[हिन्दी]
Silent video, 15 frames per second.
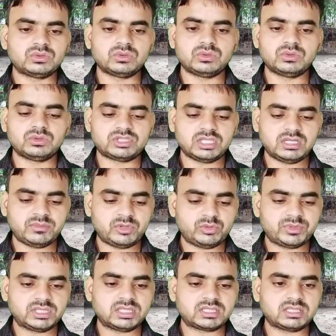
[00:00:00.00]
तो चलिए मैं
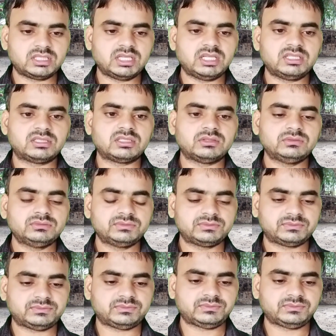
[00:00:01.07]
ओपन करके दिखा देता हूँ